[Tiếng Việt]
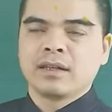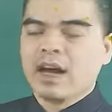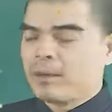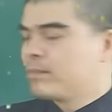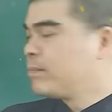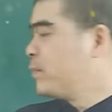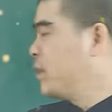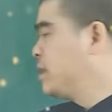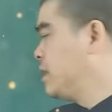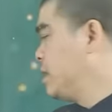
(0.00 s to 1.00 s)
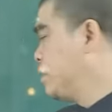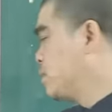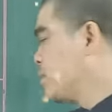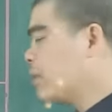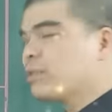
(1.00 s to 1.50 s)
hợp đó là gì
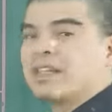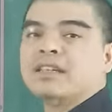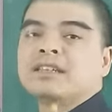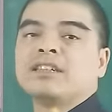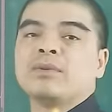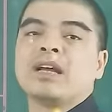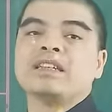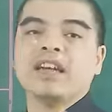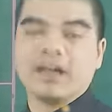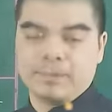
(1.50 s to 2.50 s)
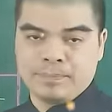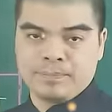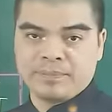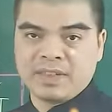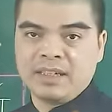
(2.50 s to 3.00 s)
chúng ta có tý xỉu là nhị hợp
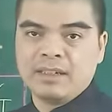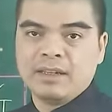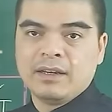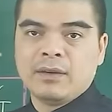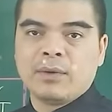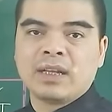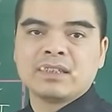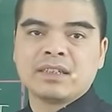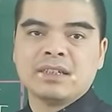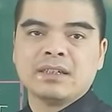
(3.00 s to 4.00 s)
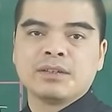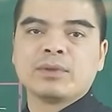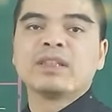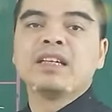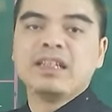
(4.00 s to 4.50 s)
Đấy. hoặc là gì
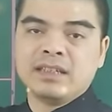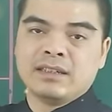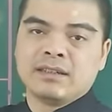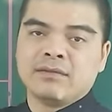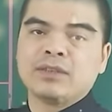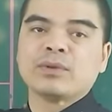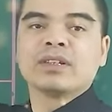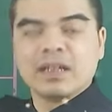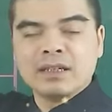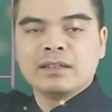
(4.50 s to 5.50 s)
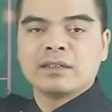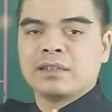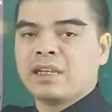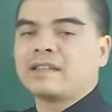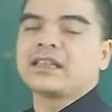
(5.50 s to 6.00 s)
tuổi thìn và tuổi thân
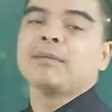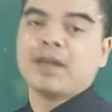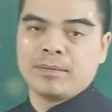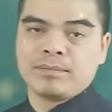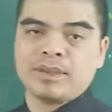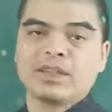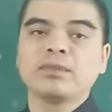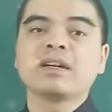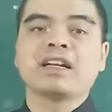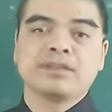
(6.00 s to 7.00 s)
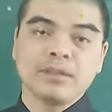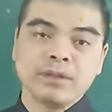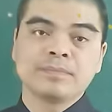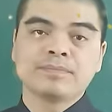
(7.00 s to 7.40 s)
là được tam hợp thì cũng càng tốt